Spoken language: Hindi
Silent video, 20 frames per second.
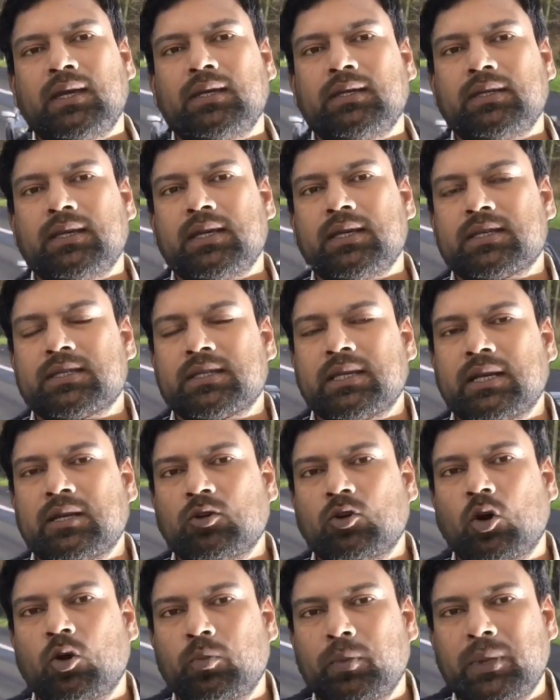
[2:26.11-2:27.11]
ये स्टेट
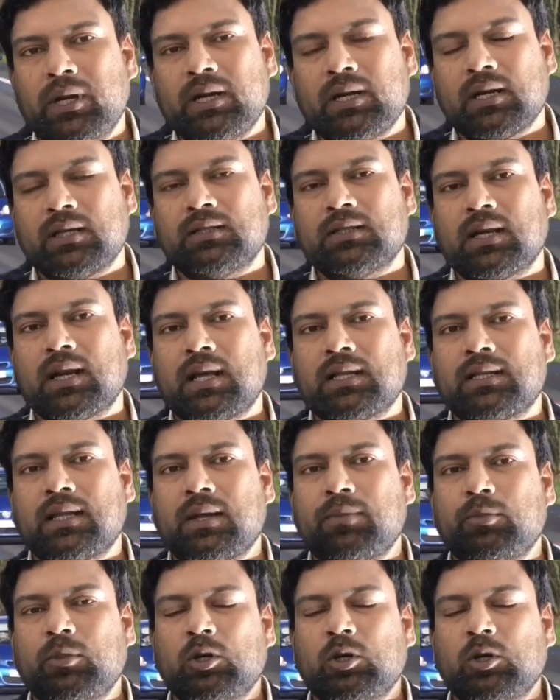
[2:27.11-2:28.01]
गवर्नमेंट के अंदर आता है